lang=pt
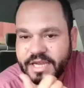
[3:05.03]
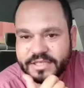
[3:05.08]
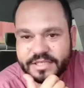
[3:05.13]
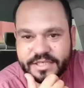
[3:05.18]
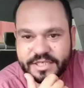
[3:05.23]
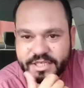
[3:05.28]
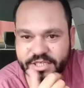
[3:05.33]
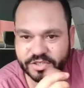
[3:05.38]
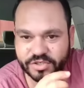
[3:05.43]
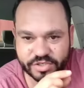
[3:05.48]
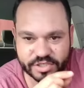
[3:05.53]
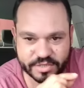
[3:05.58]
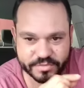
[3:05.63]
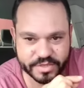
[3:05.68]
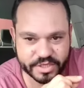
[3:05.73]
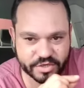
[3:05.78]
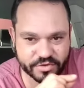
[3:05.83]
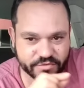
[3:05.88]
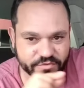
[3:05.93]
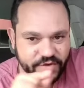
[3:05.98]
acha que isso
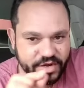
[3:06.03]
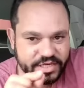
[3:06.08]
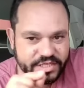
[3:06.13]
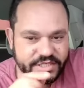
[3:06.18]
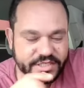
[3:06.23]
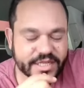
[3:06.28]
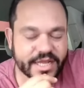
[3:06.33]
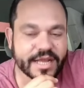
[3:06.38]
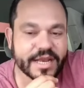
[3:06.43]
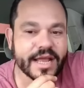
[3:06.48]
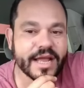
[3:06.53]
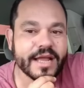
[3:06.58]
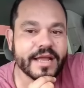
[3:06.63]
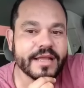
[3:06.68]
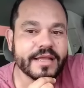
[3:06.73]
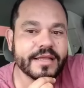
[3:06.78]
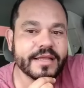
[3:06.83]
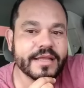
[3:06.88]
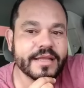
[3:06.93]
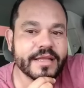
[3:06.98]
também não vai estar lá
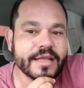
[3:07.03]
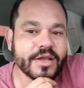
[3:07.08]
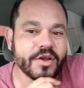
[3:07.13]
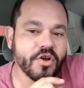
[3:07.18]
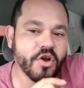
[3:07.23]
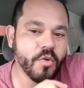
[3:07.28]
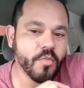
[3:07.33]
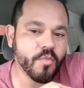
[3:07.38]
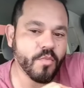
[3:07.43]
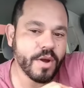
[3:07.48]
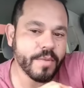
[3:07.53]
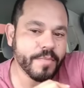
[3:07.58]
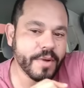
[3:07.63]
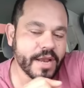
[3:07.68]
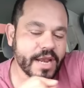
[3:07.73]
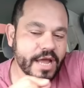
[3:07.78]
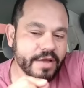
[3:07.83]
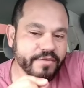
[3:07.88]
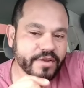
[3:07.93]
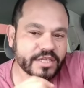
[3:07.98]
como uma
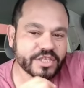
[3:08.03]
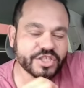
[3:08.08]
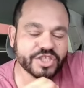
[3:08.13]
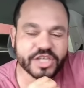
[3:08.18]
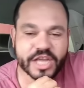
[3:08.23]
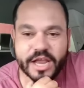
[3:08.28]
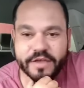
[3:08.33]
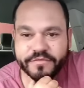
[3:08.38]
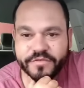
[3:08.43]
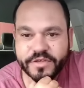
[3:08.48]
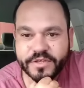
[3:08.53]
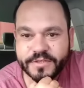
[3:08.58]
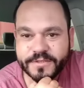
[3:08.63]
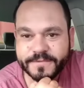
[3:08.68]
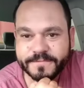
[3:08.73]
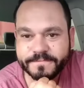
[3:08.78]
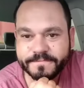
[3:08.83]
palavra-chave?